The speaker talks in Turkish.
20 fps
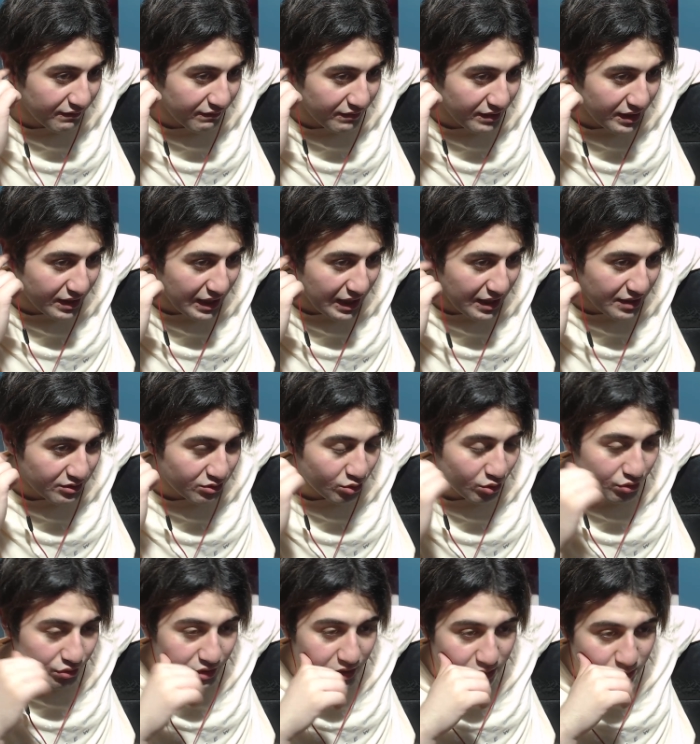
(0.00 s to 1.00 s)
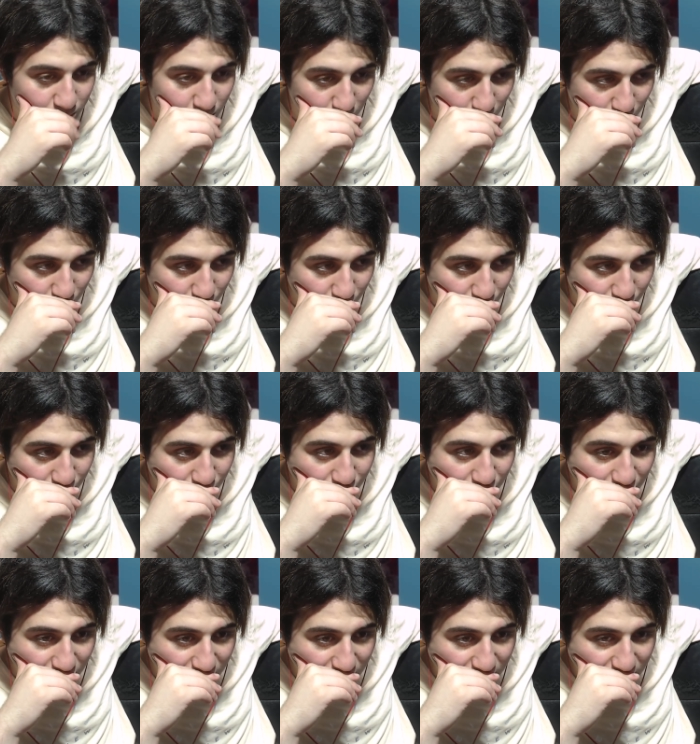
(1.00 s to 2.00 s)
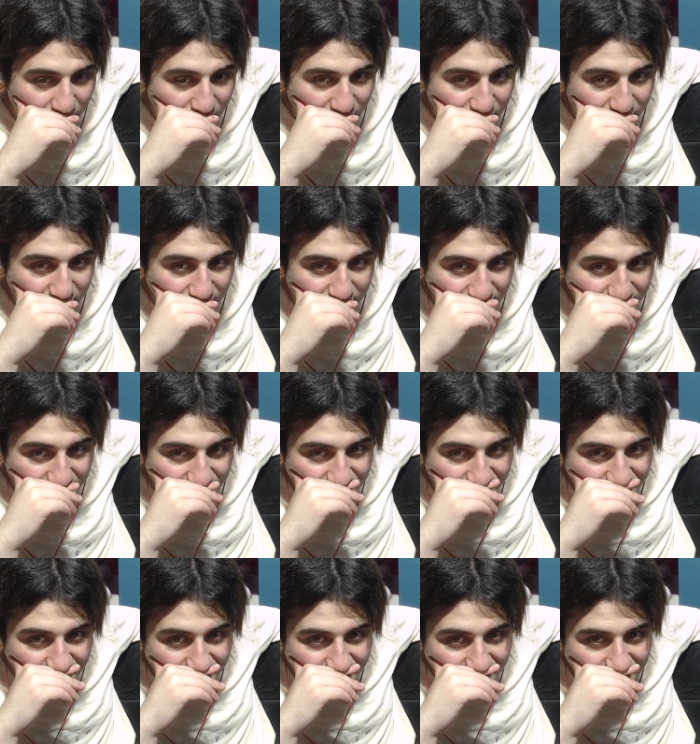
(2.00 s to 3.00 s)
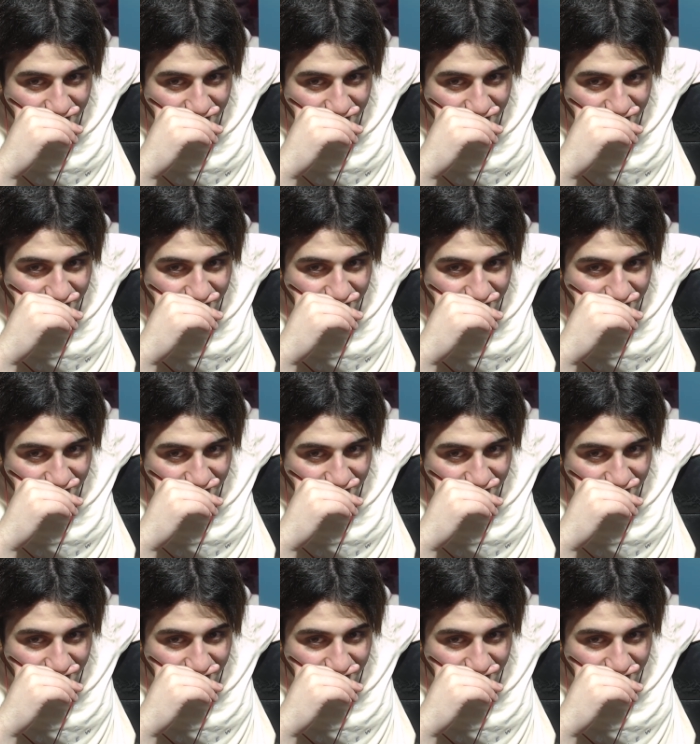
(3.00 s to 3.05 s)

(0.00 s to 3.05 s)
ve en sonda Zoro'nun e,